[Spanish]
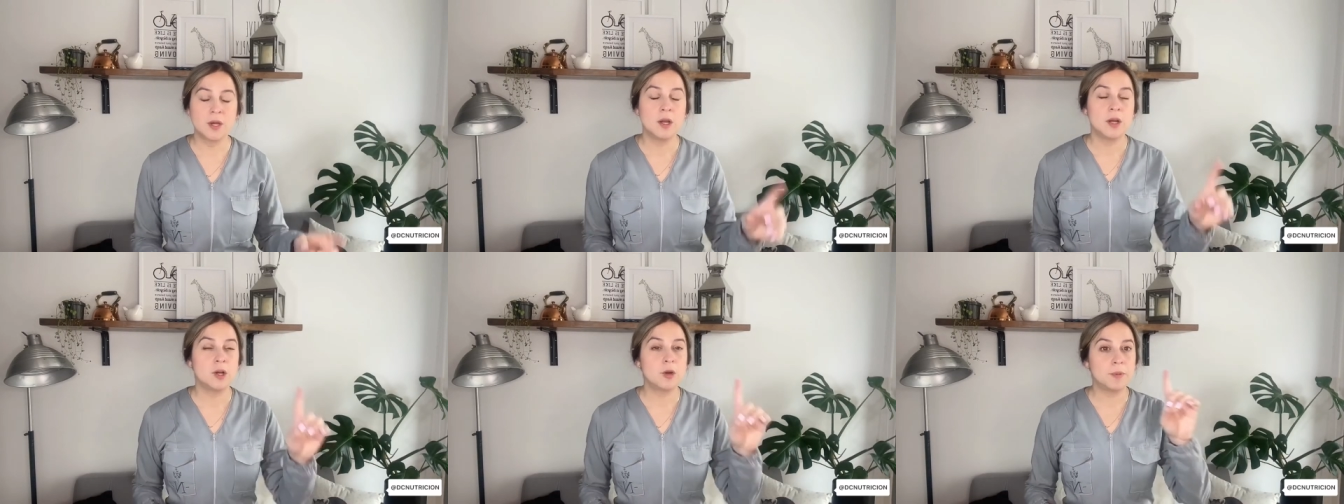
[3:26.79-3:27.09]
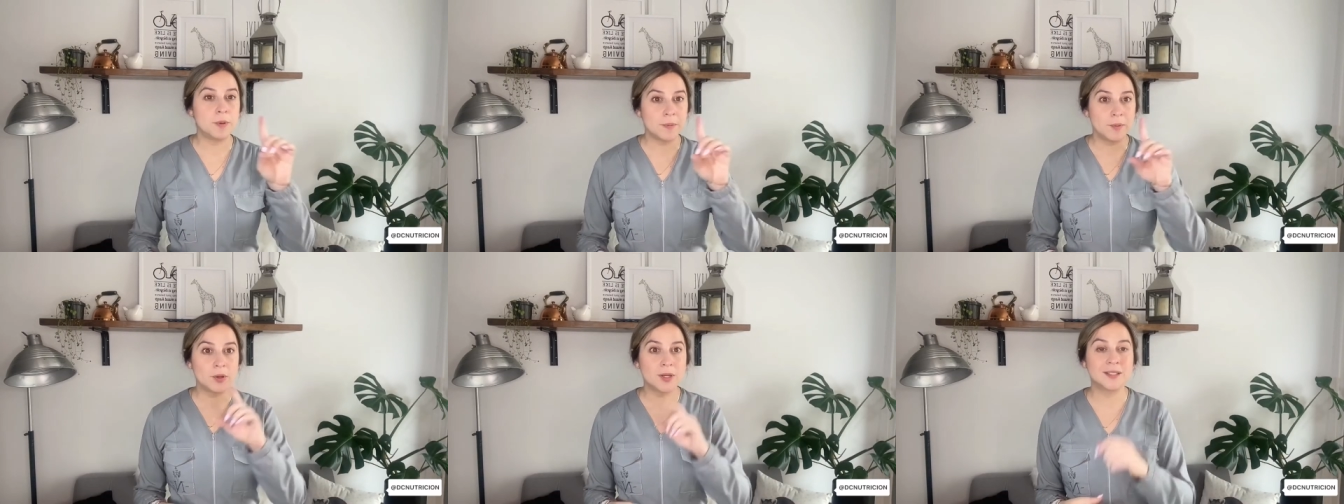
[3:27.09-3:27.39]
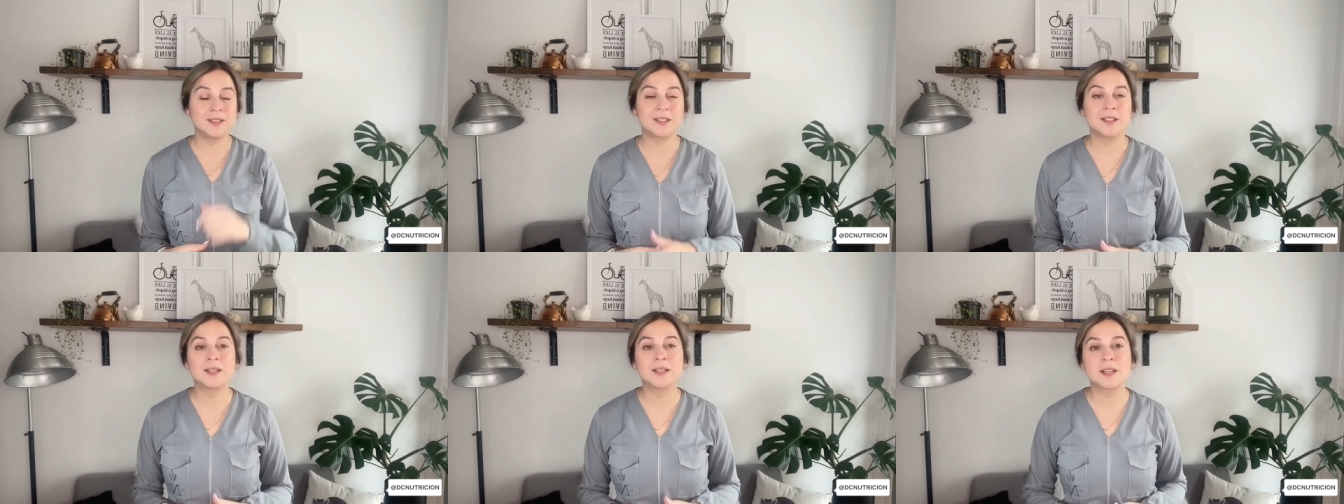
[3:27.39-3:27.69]
Lo primero que
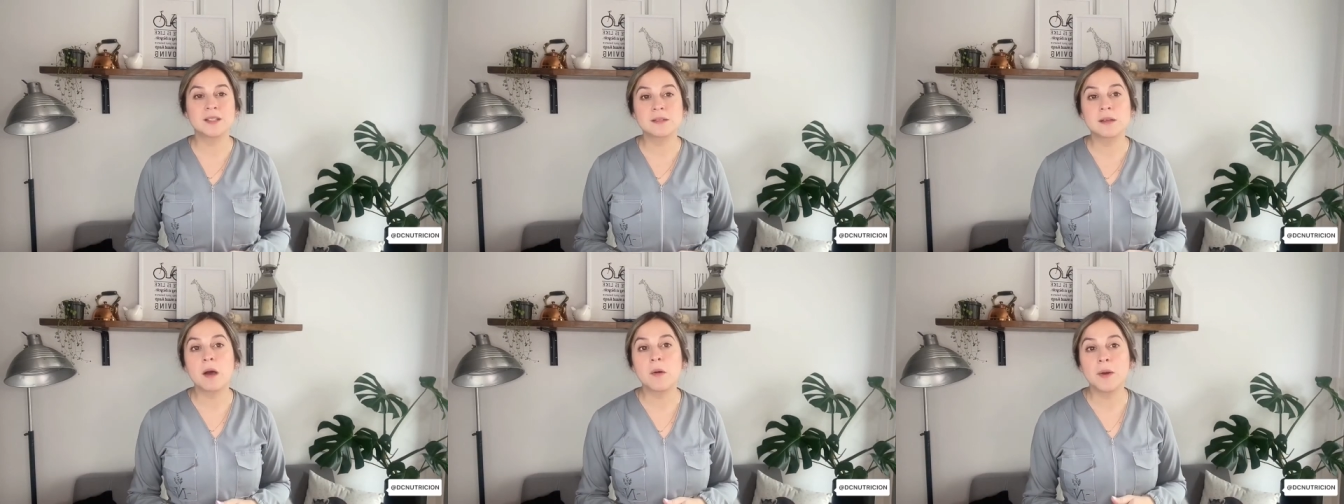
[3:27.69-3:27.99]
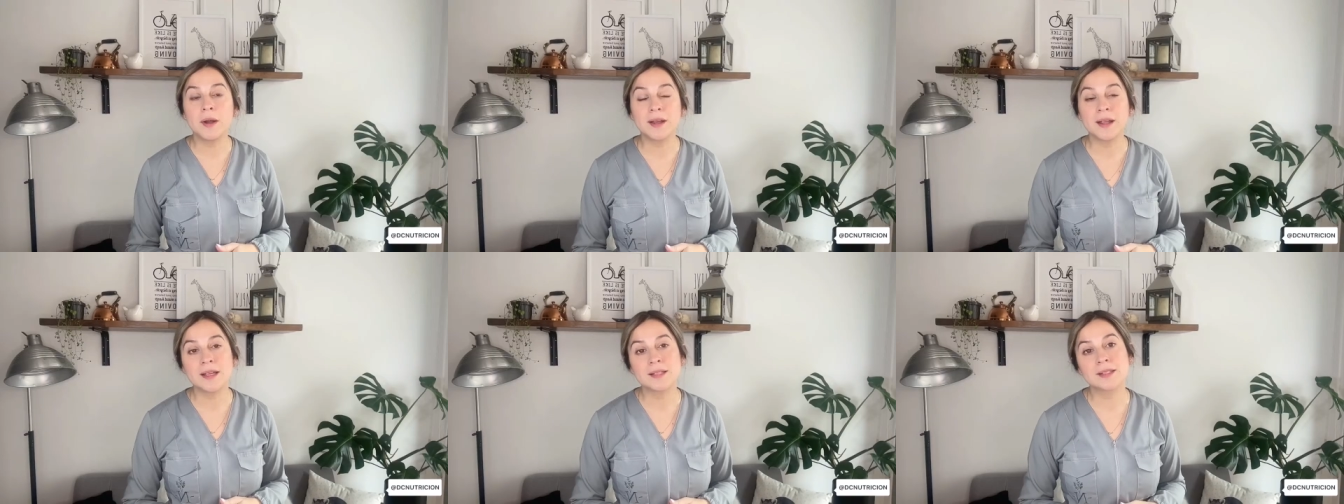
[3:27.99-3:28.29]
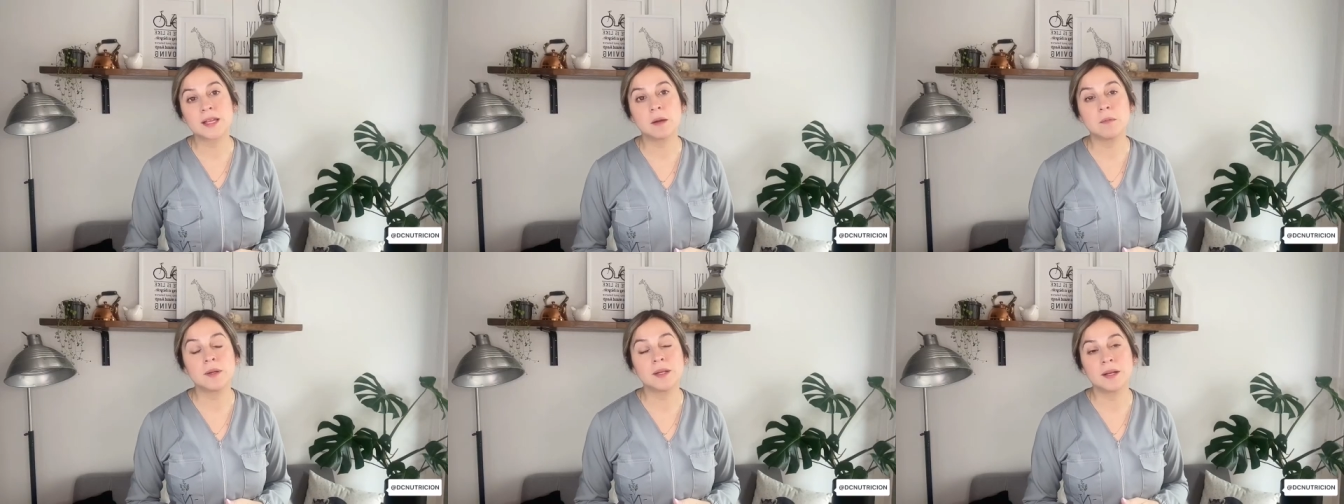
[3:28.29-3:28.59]
tienen que saber es
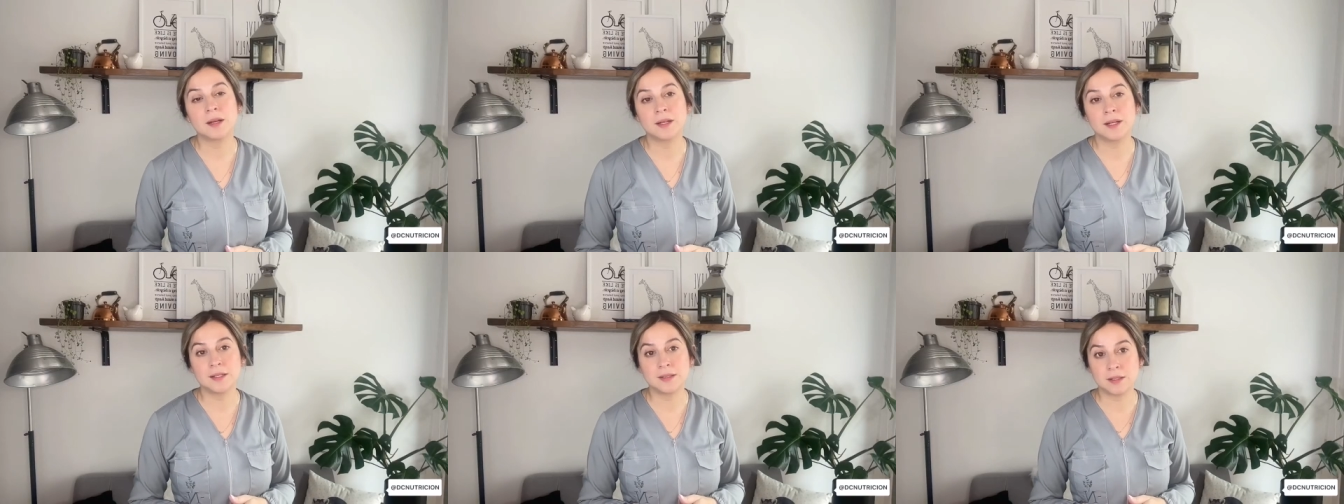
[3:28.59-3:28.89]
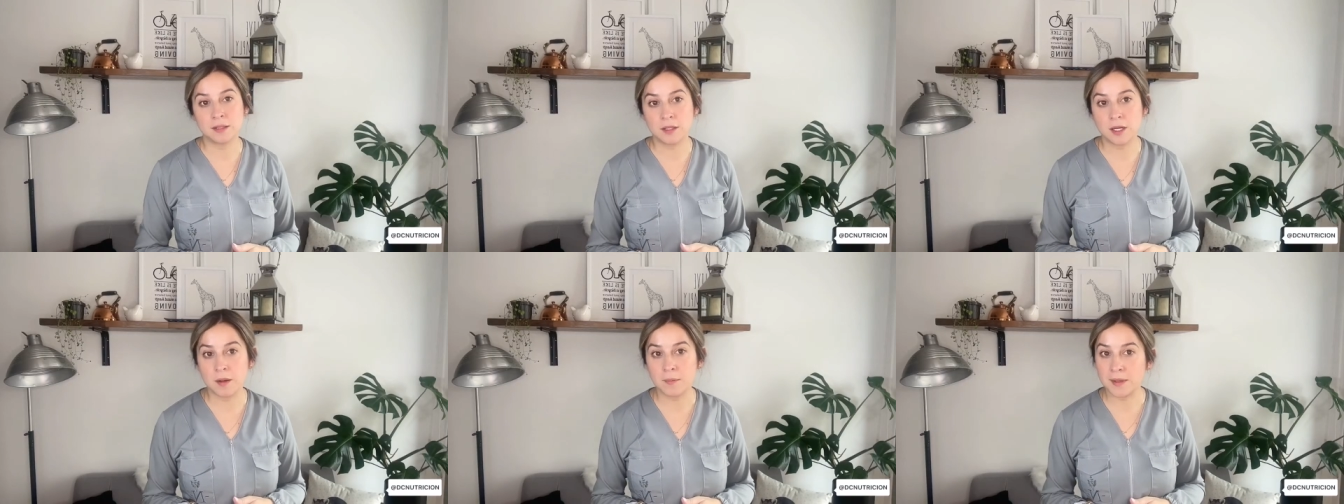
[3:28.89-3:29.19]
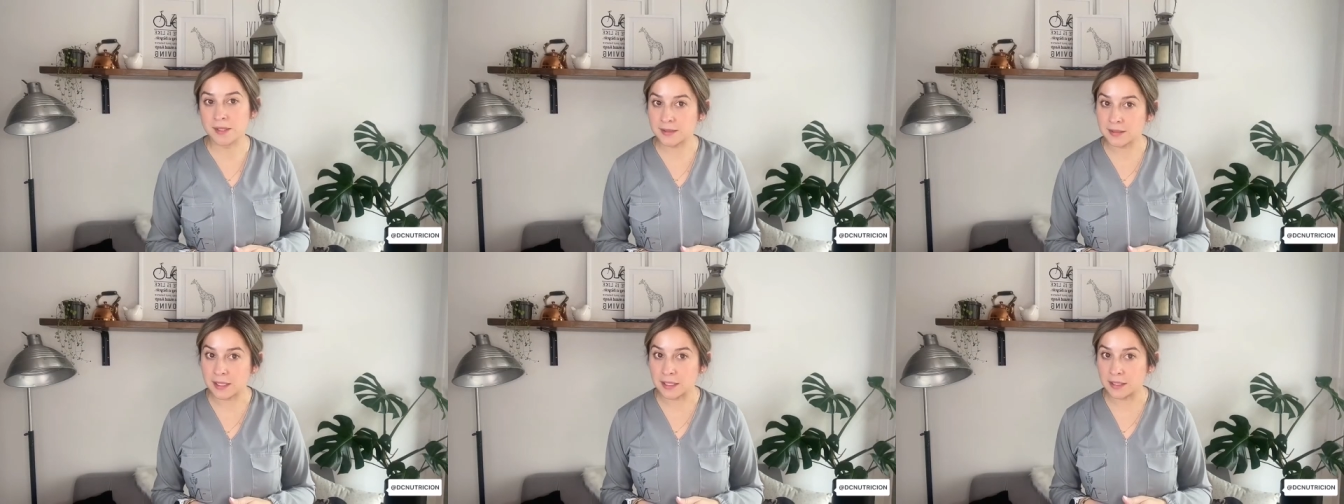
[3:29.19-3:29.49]
que el vinagre de sidra de
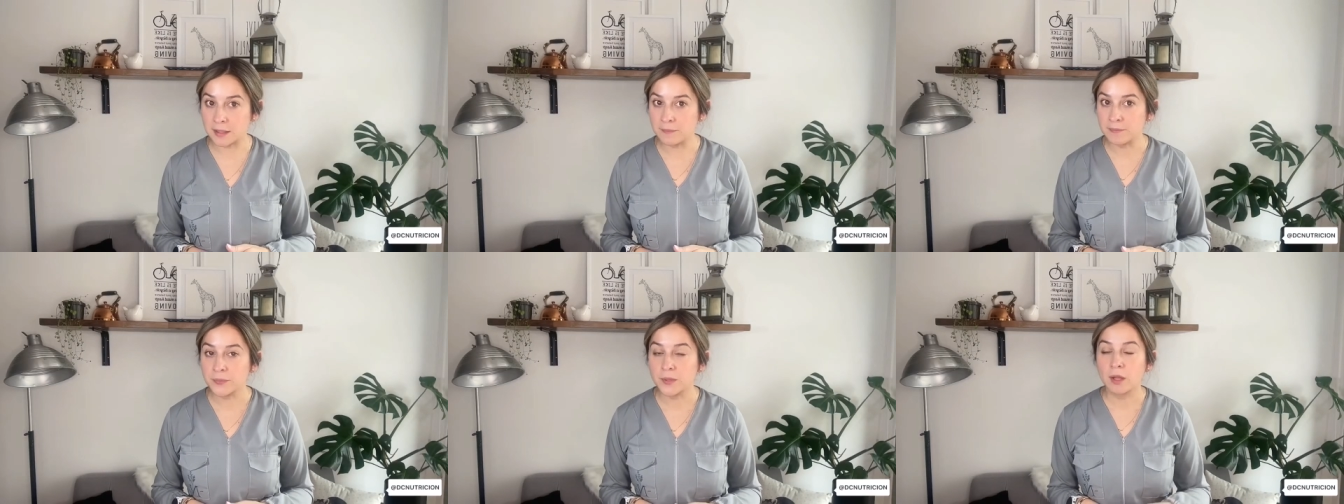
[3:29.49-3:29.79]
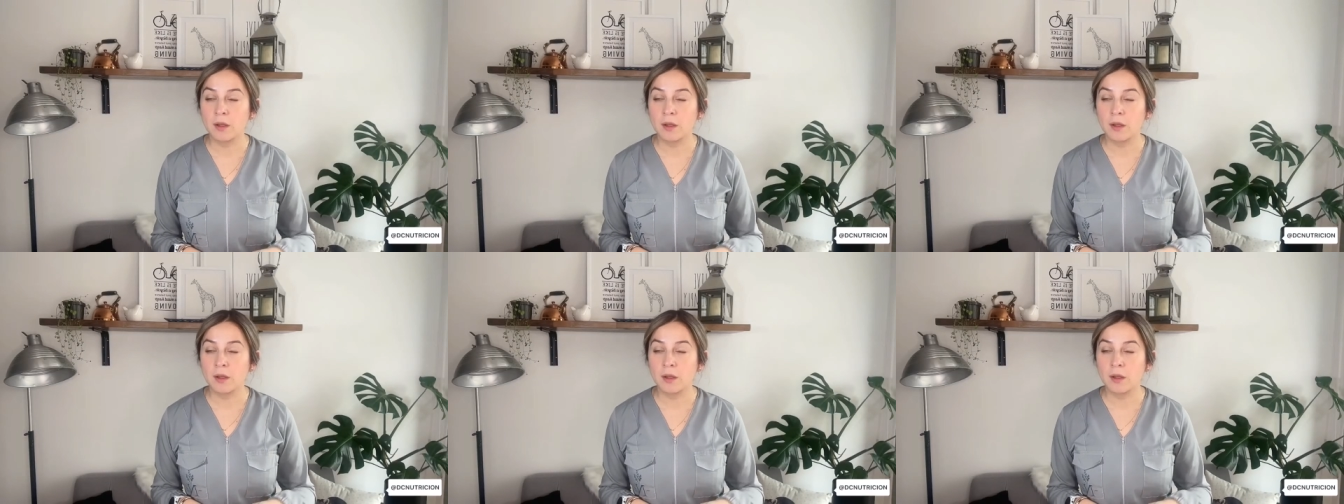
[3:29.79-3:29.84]
manzana